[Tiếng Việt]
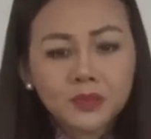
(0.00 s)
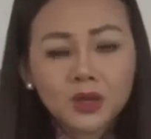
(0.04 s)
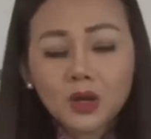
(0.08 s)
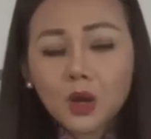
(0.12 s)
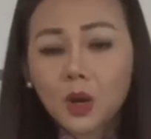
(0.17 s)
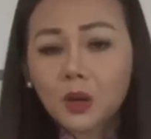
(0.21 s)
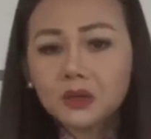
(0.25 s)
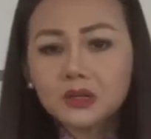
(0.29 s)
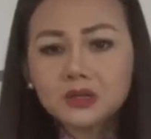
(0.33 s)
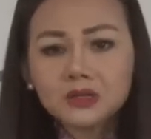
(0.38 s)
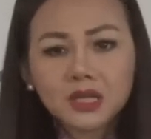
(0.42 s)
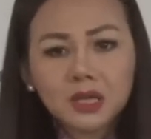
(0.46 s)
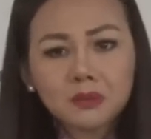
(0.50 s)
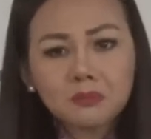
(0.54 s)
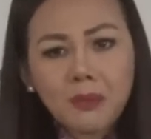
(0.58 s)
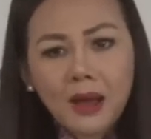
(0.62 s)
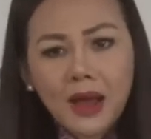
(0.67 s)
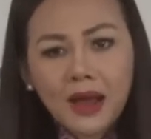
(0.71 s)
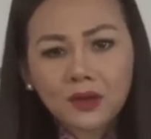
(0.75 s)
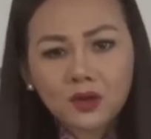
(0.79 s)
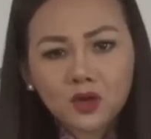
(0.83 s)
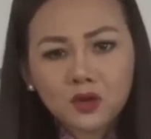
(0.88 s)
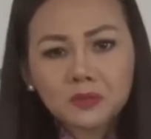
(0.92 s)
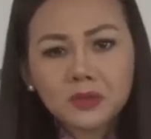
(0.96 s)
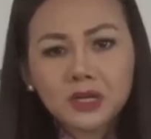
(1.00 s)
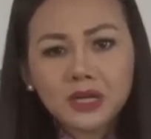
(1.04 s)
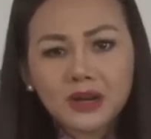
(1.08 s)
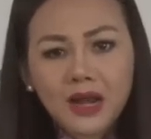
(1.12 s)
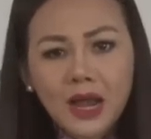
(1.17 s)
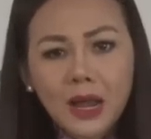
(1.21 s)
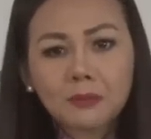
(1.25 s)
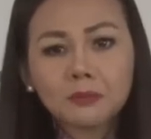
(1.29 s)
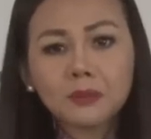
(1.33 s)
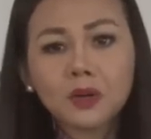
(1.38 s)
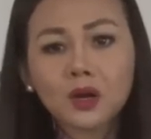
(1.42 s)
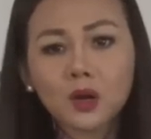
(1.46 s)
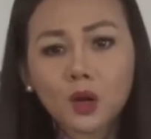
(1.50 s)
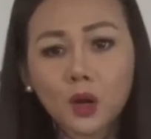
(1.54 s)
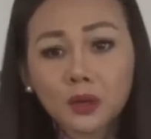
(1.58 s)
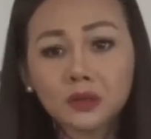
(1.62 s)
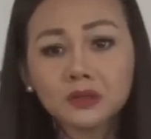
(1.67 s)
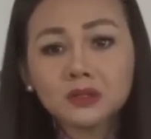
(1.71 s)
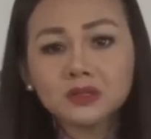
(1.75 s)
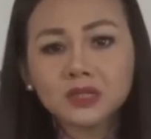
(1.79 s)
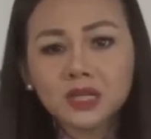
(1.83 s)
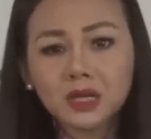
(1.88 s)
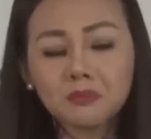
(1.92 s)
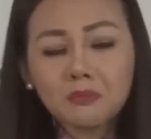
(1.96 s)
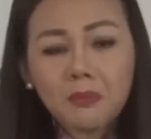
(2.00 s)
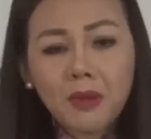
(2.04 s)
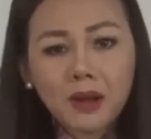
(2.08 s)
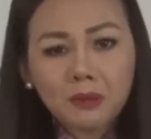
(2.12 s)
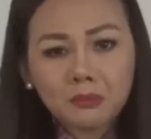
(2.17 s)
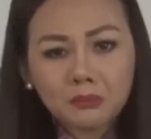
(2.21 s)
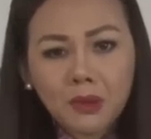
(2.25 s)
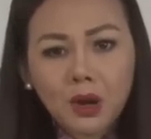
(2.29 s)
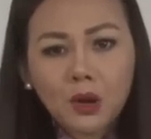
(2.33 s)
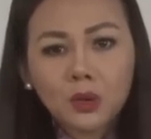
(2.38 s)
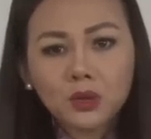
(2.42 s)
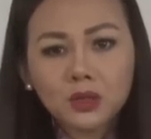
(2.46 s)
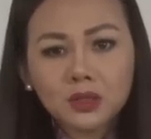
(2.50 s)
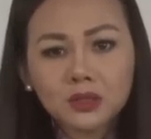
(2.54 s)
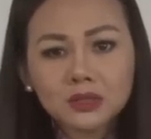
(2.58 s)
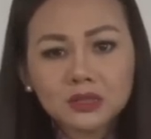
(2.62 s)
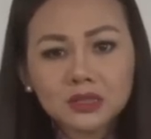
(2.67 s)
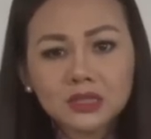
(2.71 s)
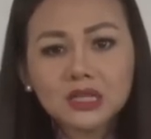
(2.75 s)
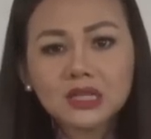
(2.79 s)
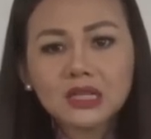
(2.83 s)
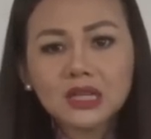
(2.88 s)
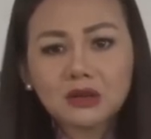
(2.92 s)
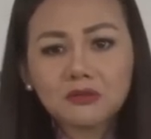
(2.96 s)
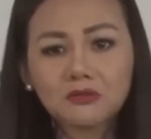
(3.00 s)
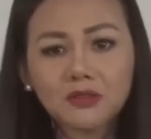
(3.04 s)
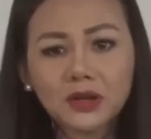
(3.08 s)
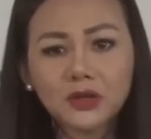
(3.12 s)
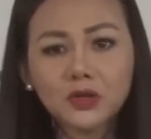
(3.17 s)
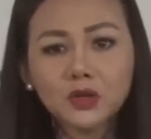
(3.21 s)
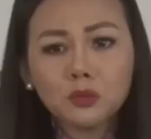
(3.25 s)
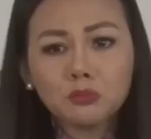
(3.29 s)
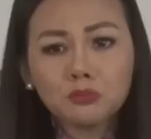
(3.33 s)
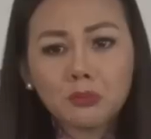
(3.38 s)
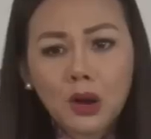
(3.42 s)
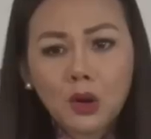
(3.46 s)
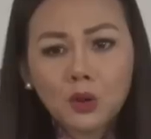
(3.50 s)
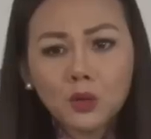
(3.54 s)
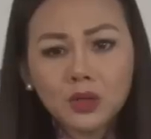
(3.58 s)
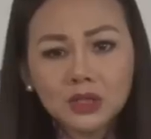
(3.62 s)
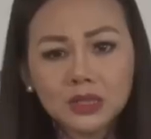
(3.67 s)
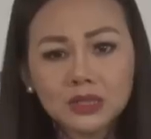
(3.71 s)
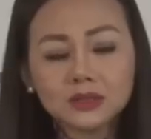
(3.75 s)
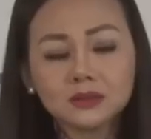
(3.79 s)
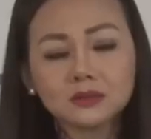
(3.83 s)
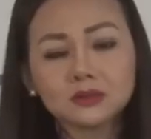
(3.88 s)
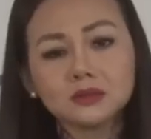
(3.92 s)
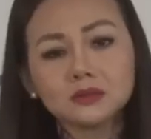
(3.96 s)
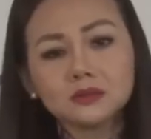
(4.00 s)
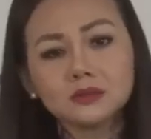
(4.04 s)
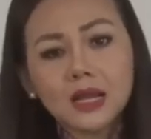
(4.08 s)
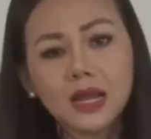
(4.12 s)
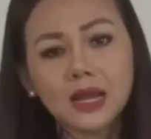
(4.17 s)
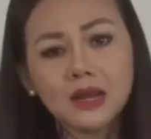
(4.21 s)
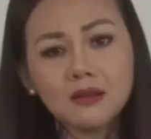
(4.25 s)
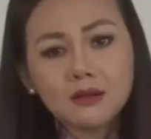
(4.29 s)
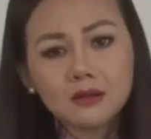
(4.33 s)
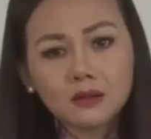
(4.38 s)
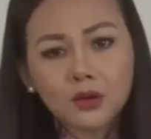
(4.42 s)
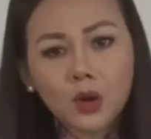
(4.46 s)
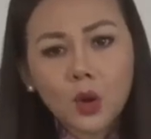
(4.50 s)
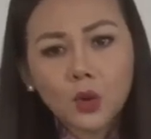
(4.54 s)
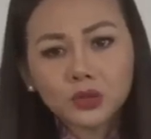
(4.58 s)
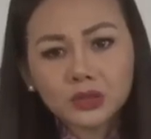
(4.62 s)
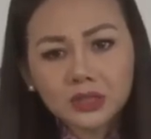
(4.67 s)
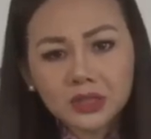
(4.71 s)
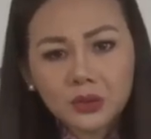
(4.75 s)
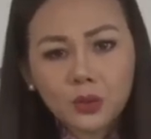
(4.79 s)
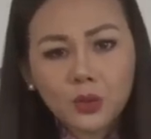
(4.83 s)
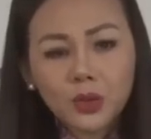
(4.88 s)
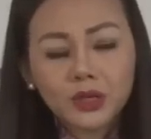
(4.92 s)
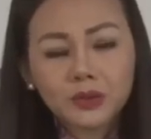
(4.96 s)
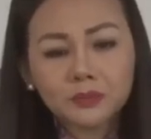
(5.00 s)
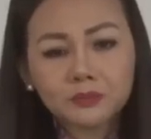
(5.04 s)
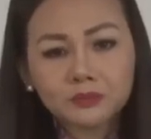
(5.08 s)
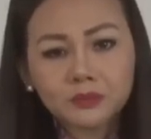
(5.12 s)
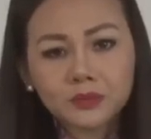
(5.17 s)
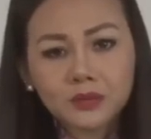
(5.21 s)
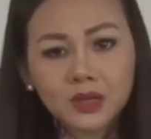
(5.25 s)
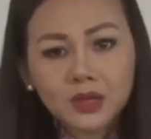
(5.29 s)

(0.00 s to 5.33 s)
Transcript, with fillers: Con đường cách mạng của miền Nam là con đường cách mạng bạo lực, tức là phải dùng bạo lực để lật đổ chính quyền.